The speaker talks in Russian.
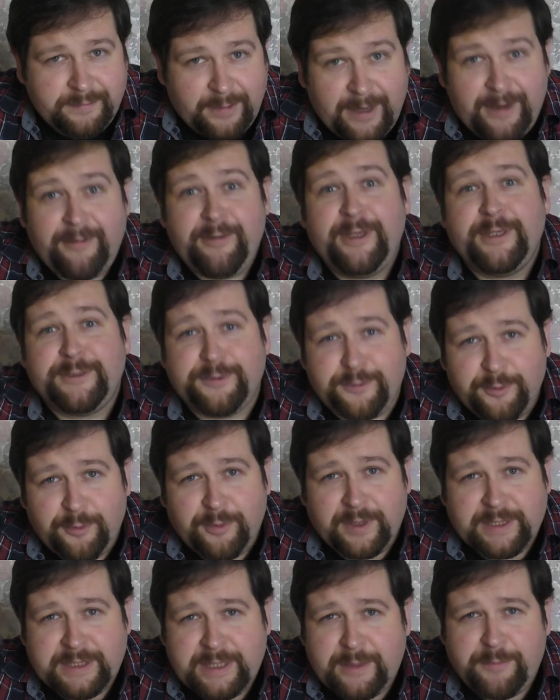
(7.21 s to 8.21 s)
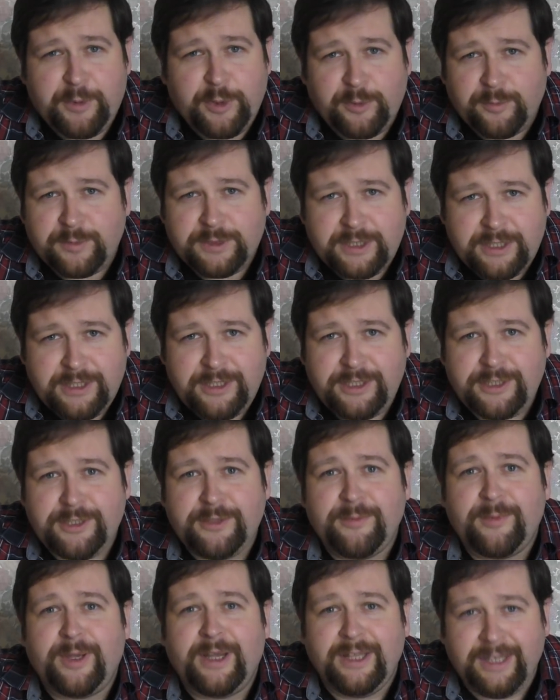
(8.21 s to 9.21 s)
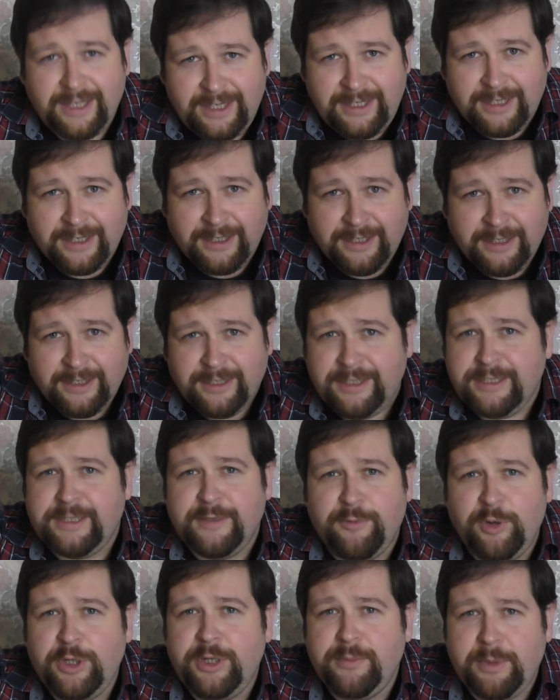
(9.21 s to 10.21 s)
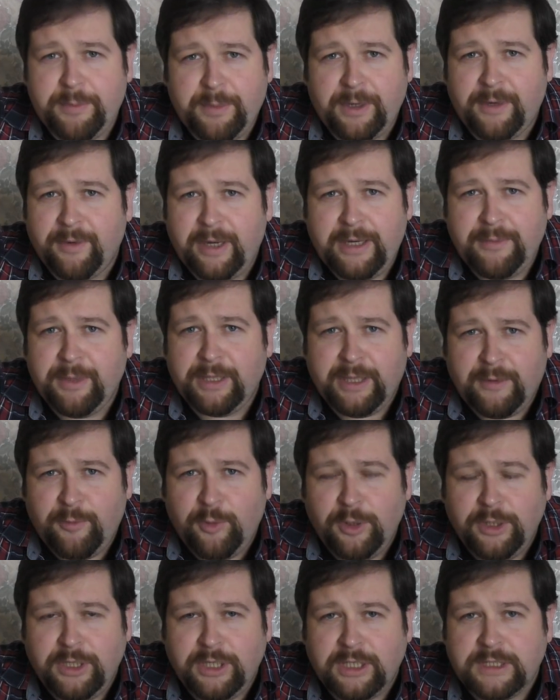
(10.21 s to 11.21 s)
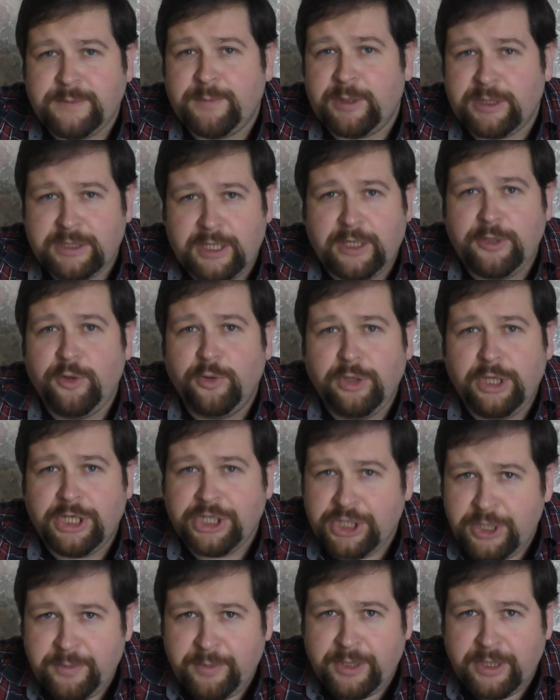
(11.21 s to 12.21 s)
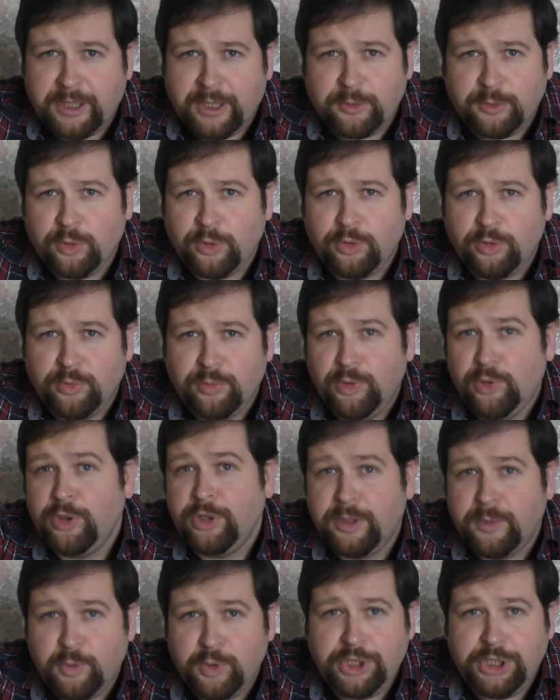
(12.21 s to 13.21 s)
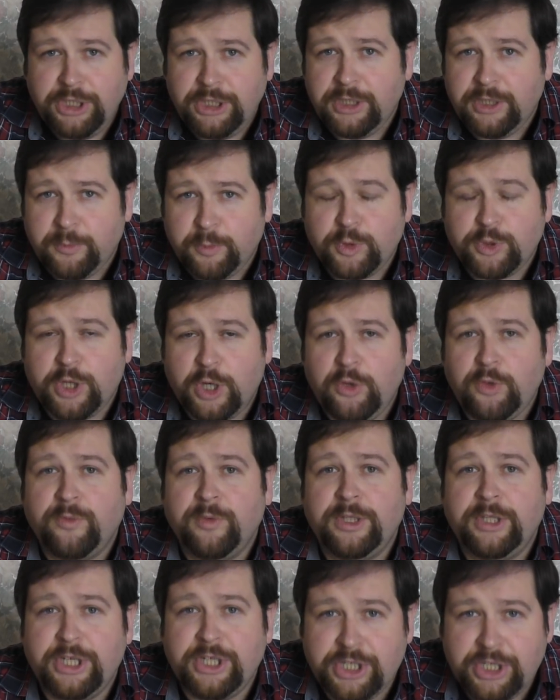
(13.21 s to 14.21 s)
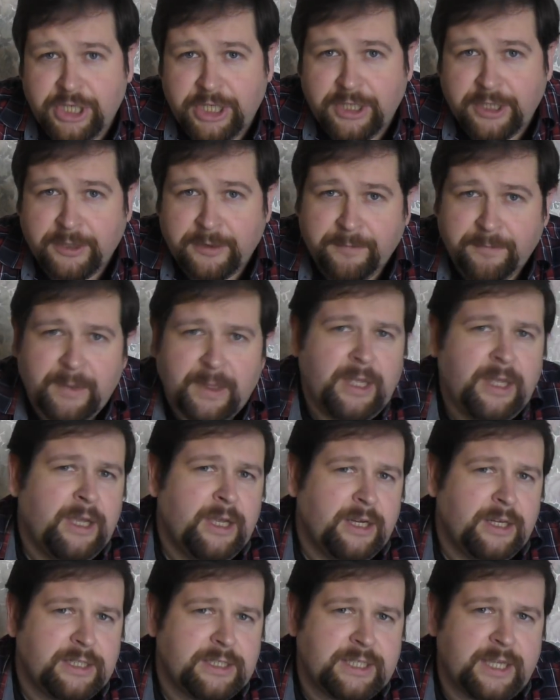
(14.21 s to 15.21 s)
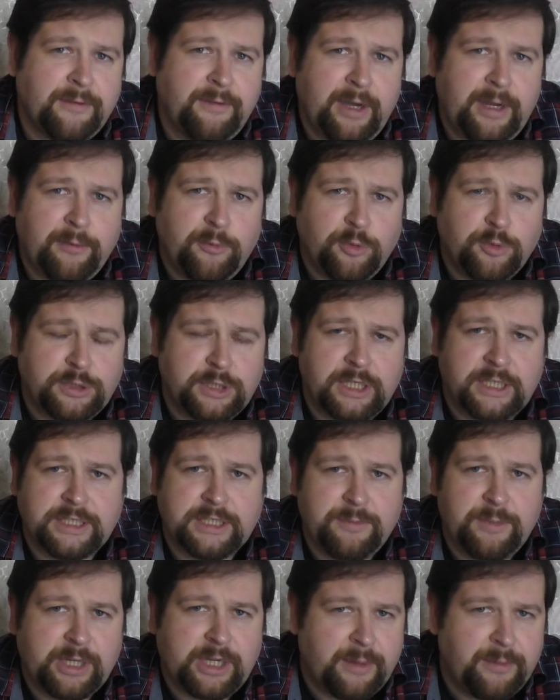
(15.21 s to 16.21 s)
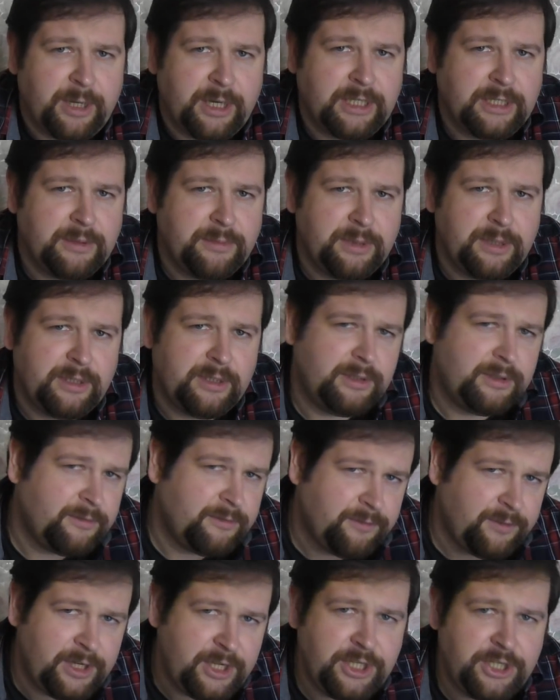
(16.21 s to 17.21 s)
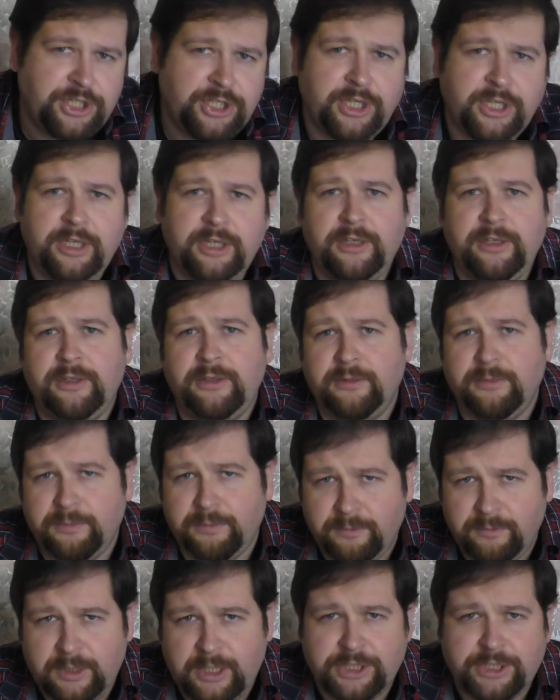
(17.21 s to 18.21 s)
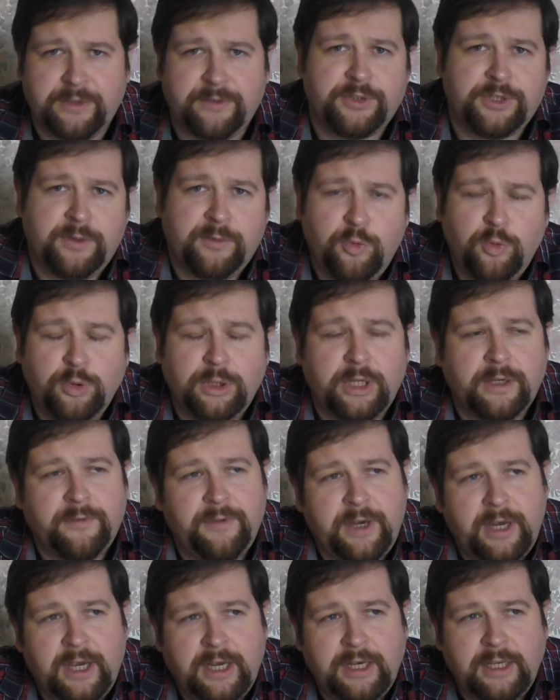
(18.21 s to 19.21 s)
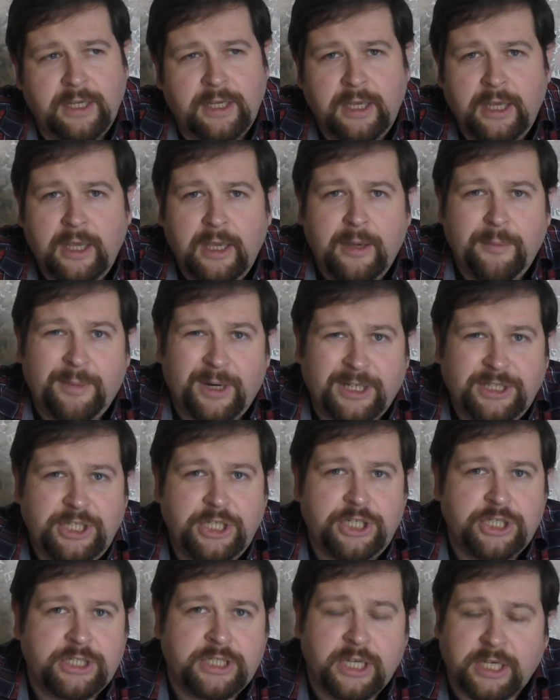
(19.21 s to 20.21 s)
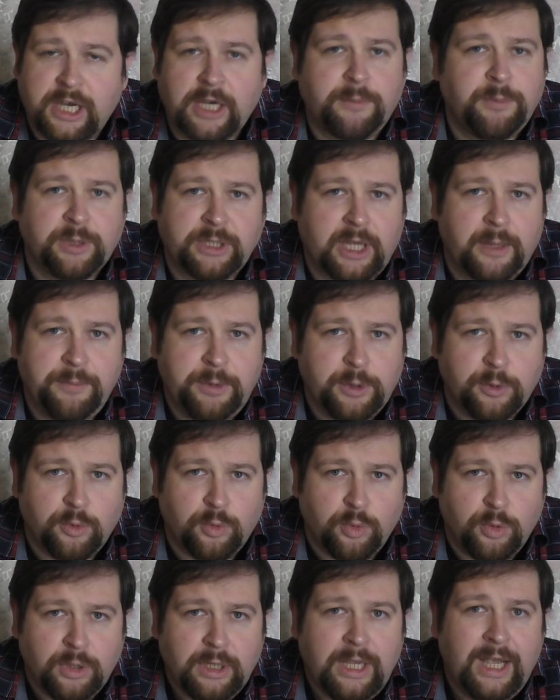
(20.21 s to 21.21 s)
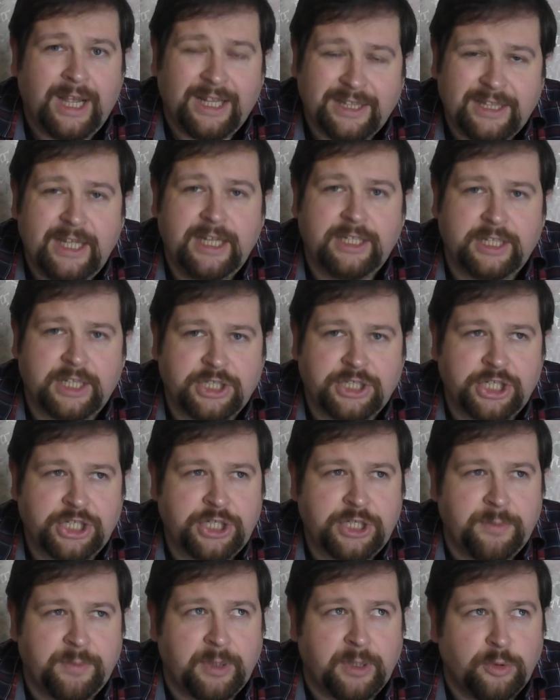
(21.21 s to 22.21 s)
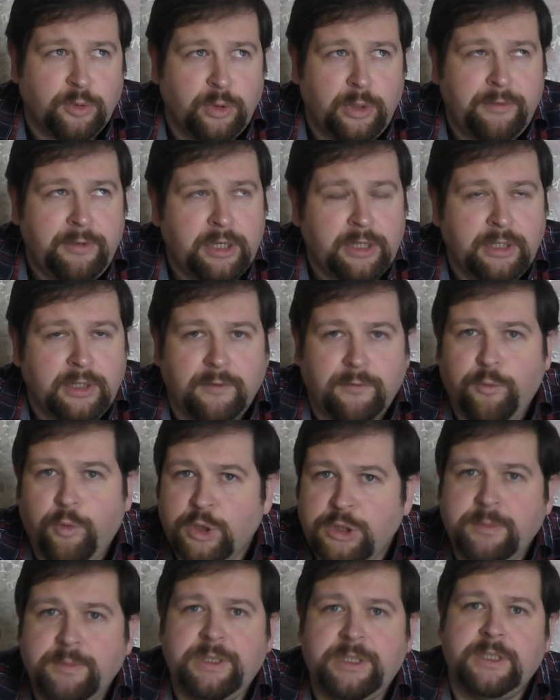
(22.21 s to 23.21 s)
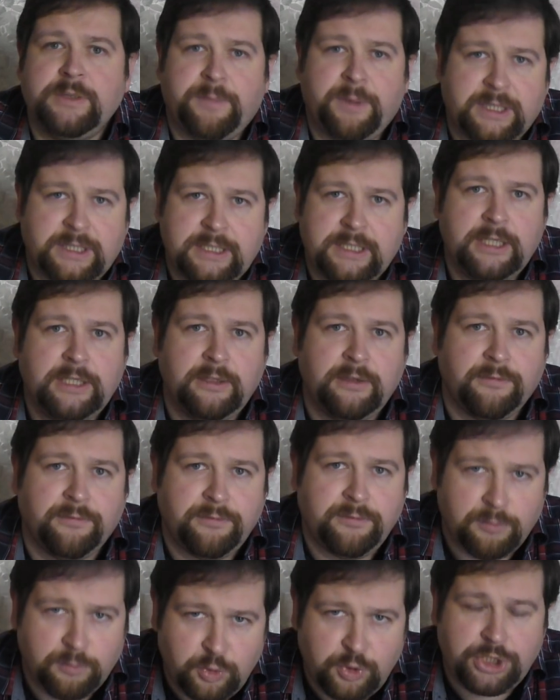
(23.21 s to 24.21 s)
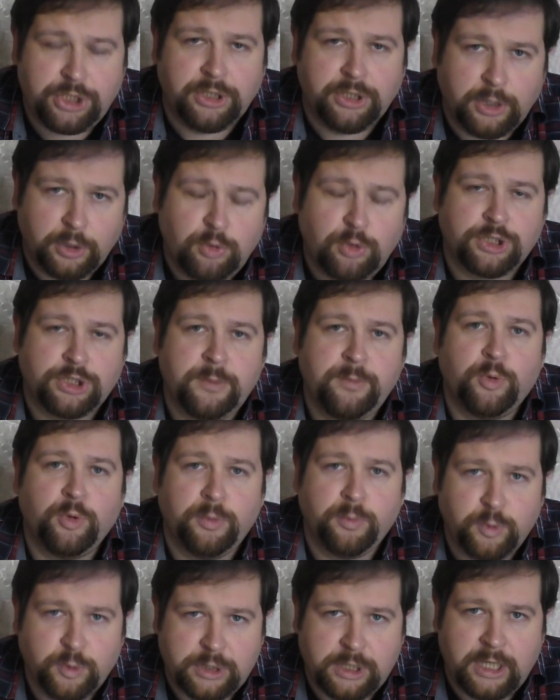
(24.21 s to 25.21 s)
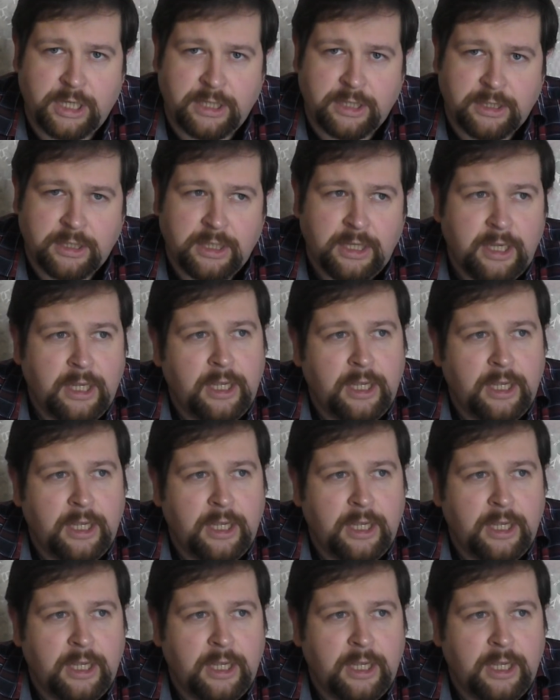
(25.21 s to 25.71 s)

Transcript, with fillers: Приветствую вас на Первом Циничном канале. И сегодня мы поговорим о довольно распространенной ошибке, которую многие мужчины допускают в отношениях. Разговариваю с разными комрадами в личке, даже вживую, так в реале, практически как под копирку. Одна и та же ошибка. Ну, наверное, 80% мужчин эту ошибку допускает.